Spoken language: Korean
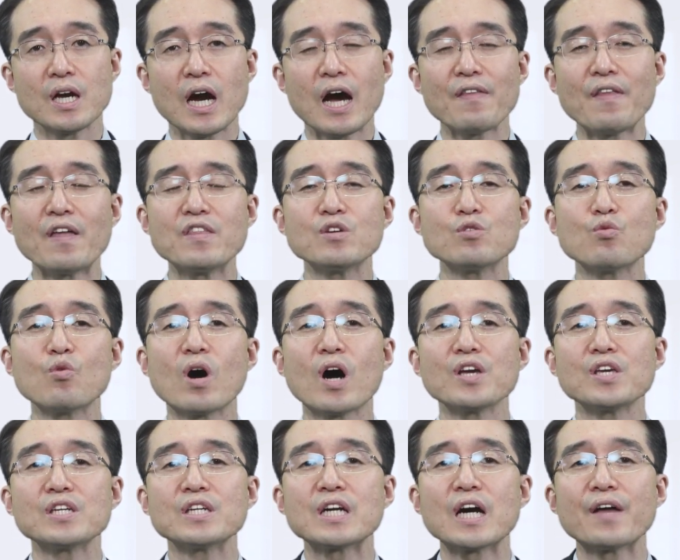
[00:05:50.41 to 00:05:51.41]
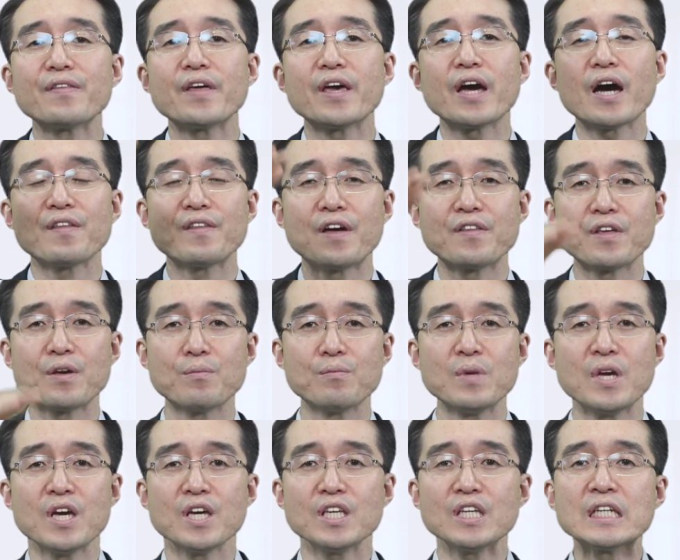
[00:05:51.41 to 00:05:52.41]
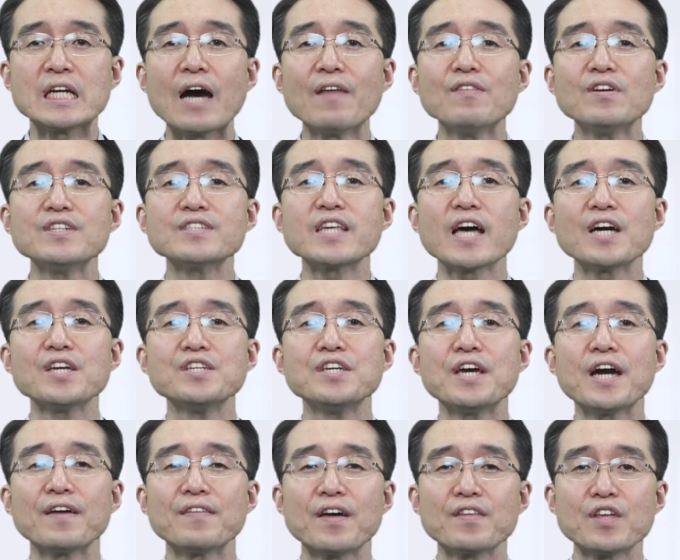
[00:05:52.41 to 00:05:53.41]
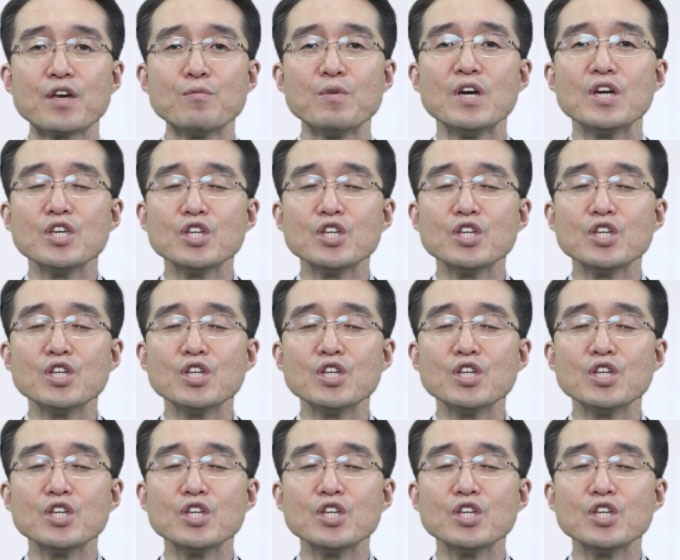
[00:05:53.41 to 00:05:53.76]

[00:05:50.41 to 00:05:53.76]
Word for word: 하나님과 인간의 하나됨, 인간들 사이의 하나됨,